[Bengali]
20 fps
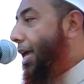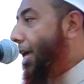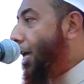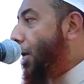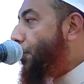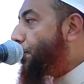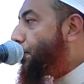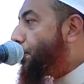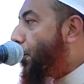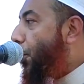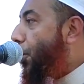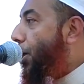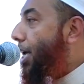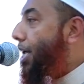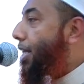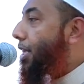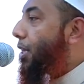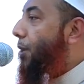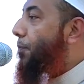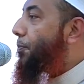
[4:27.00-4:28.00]
এর পরে
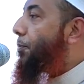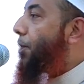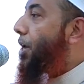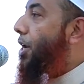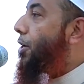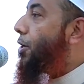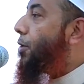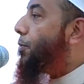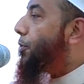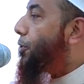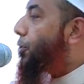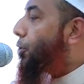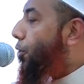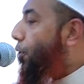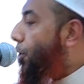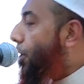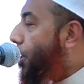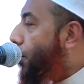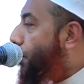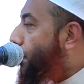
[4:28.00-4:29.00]
তেপ্পান্ন
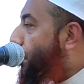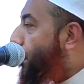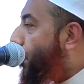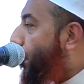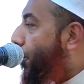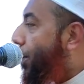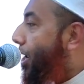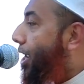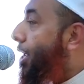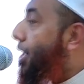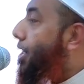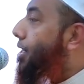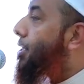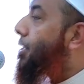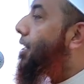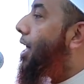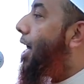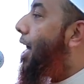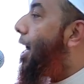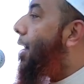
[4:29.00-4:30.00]
বছরের পরে
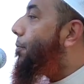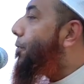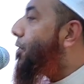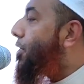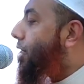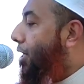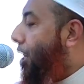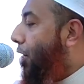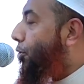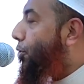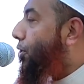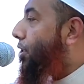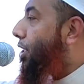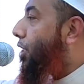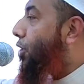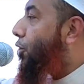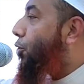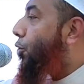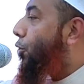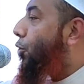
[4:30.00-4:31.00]
যা আবিষ্কার
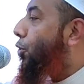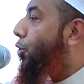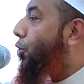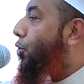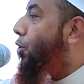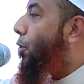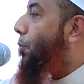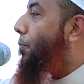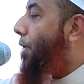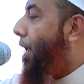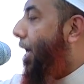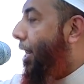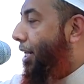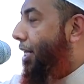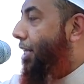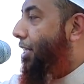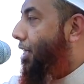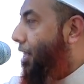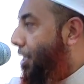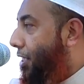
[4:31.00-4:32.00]
হয়েছে চোদ্দশো
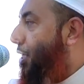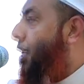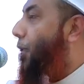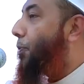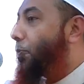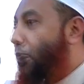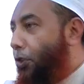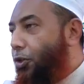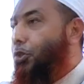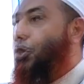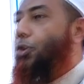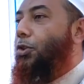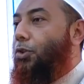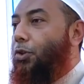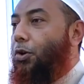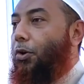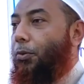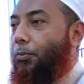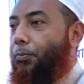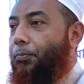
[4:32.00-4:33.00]
বিয়াল্লিশ হিজড়ি
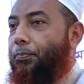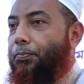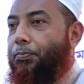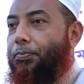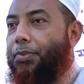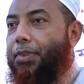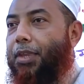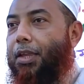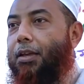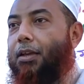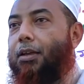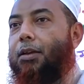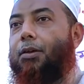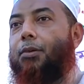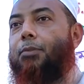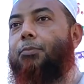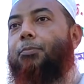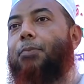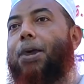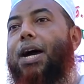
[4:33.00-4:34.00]
পর্যন্ত
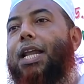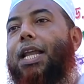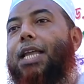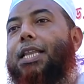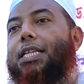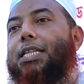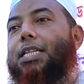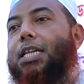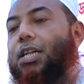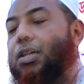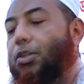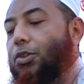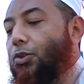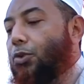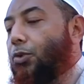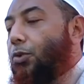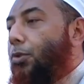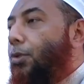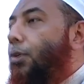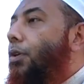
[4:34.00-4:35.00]
বাংলাদেশে
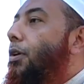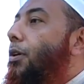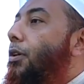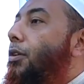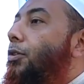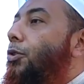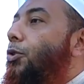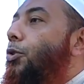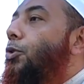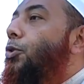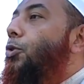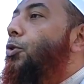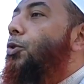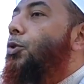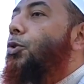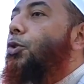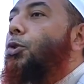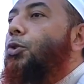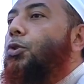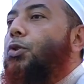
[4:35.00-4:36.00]
কিন্তু
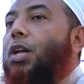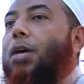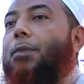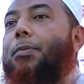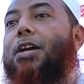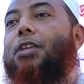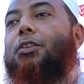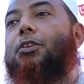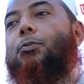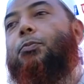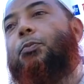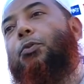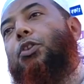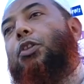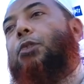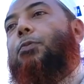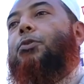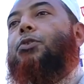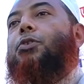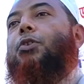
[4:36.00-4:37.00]
নতুন নতুন আবাদত
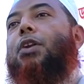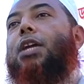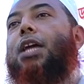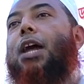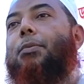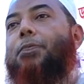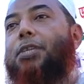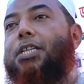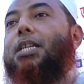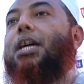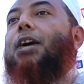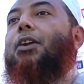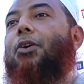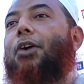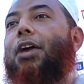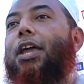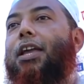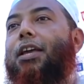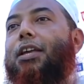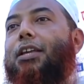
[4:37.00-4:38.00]
প্রতি বছরে আবিষ্কার
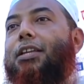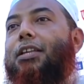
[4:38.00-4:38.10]
হয়